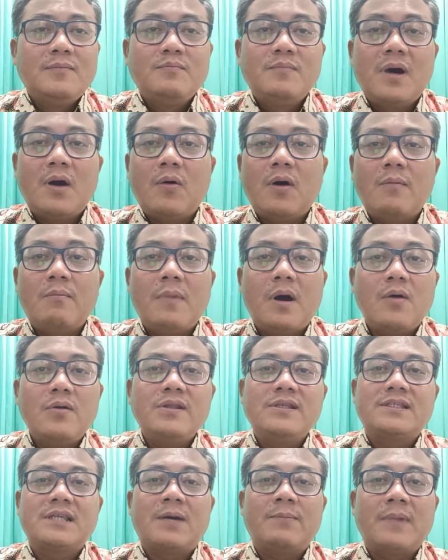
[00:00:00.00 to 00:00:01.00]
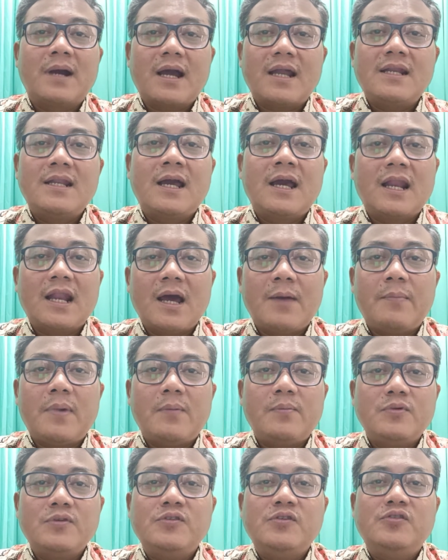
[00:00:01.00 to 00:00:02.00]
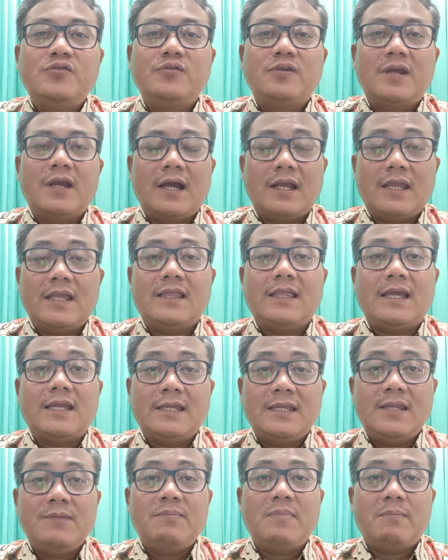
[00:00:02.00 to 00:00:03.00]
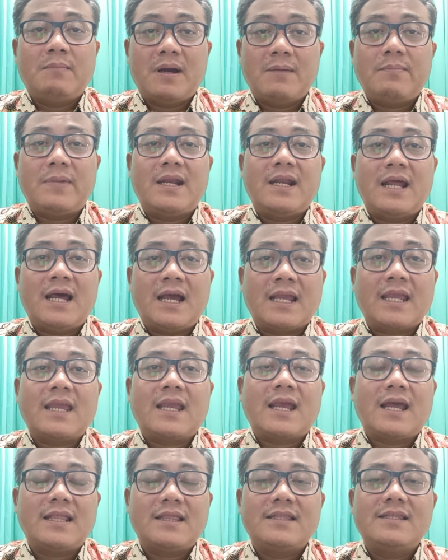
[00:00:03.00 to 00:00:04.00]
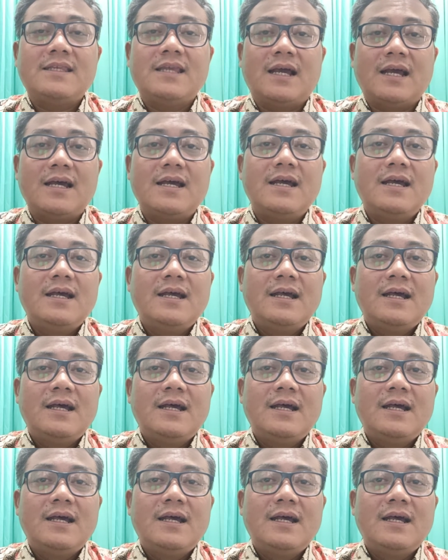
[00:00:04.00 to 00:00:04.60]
Bahwa mau disamakan dengan apapun juga, kita ini memang pada hakikatnya